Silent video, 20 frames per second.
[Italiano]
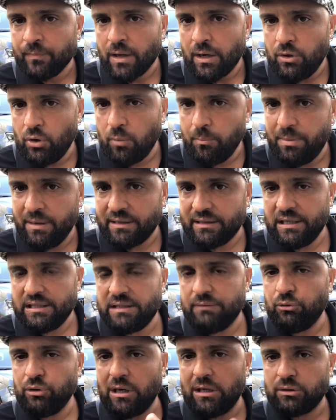non perdete
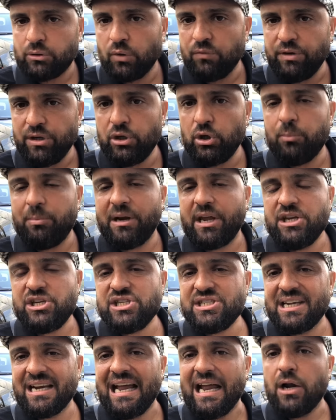un altro video perché ci
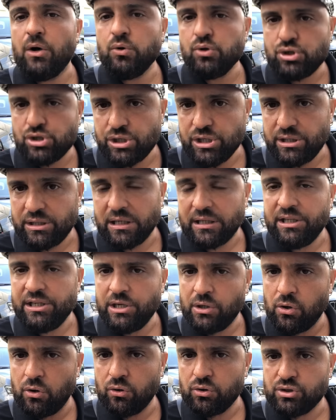sarà l'uscita di
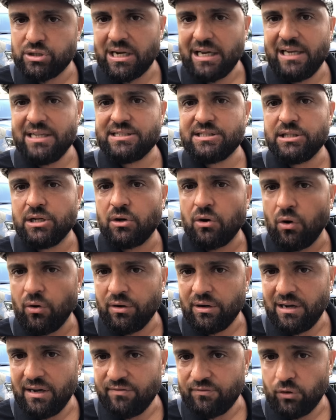Nico Gonzalez con
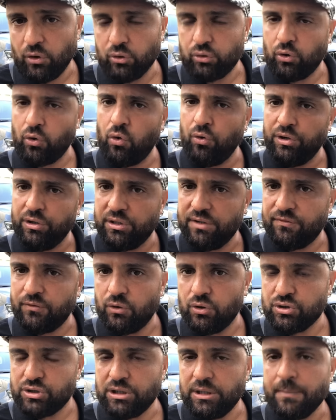le foto con i
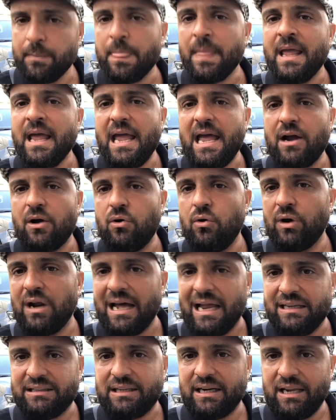tifosi e ancora
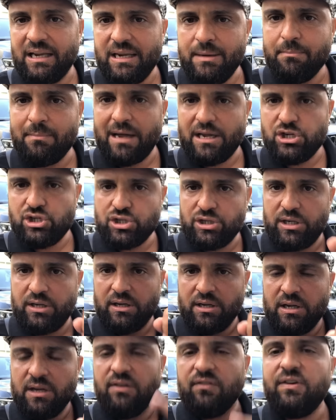altre immagini.
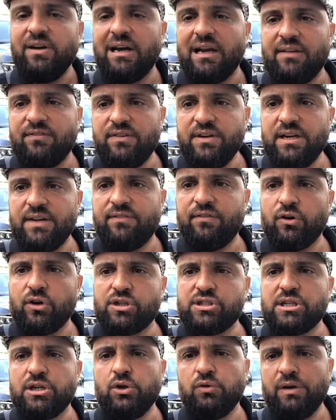Fino alla fine,
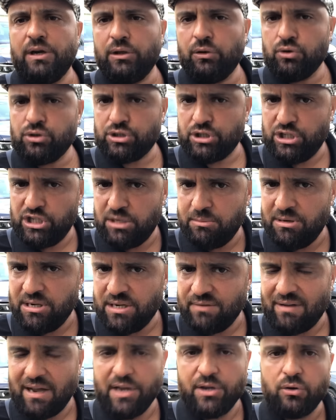forza Juventus, Yemen
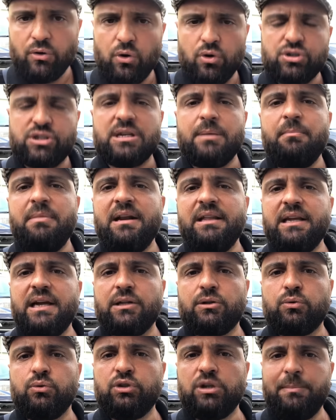Nevaglio, ossa benedica
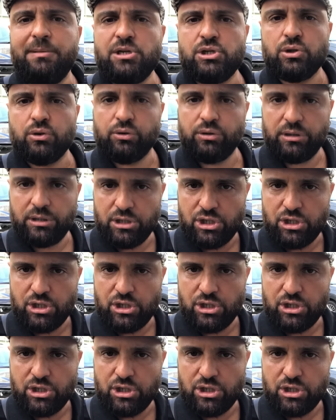a tutti i picciotti,